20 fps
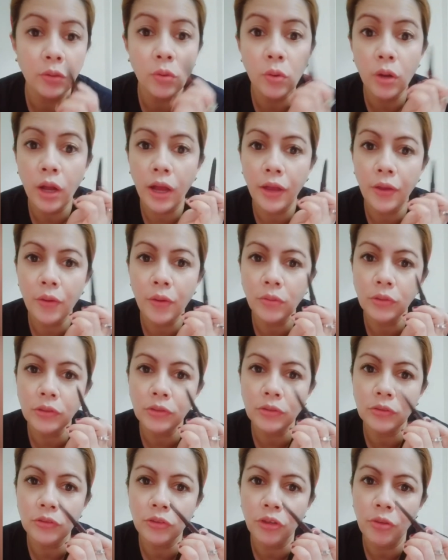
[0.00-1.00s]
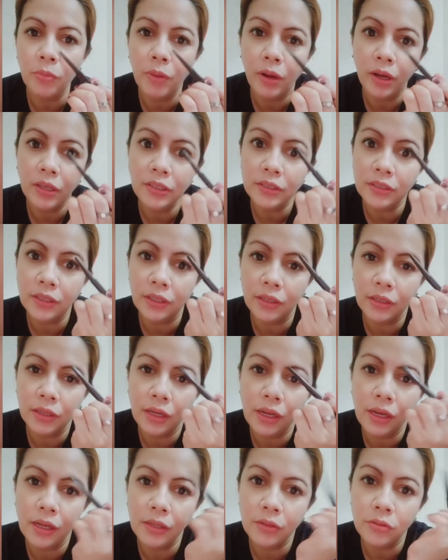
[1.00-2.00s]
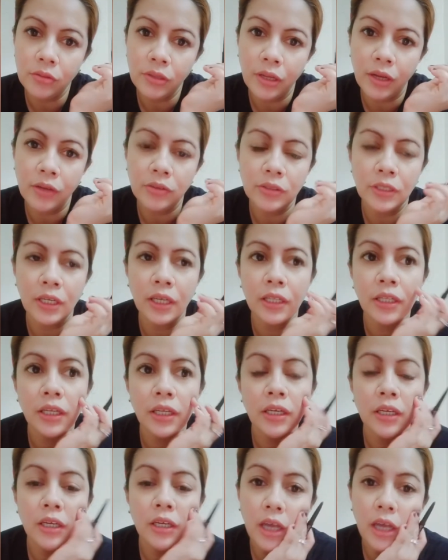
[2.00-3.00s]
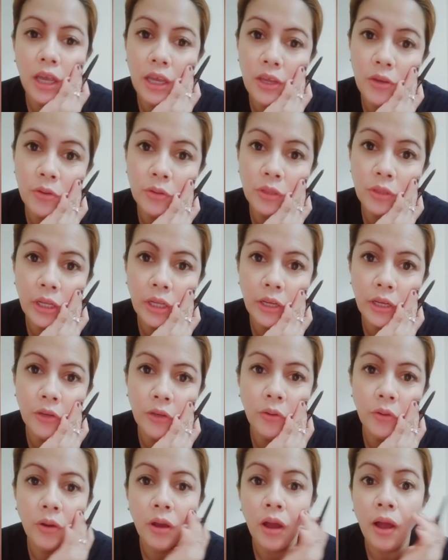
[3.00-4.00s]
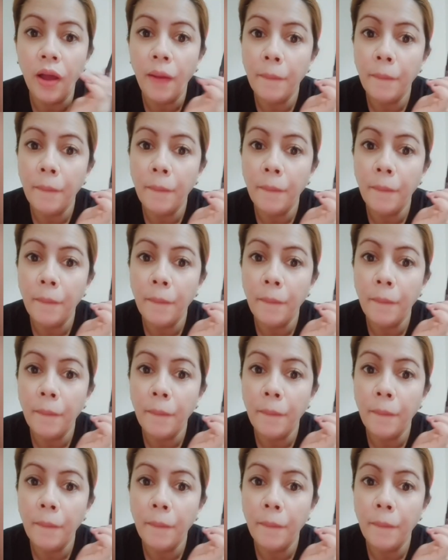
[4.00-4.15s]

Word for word: Kung kayo gusto niyo yung mga star kilay 2000, eh yun kayo.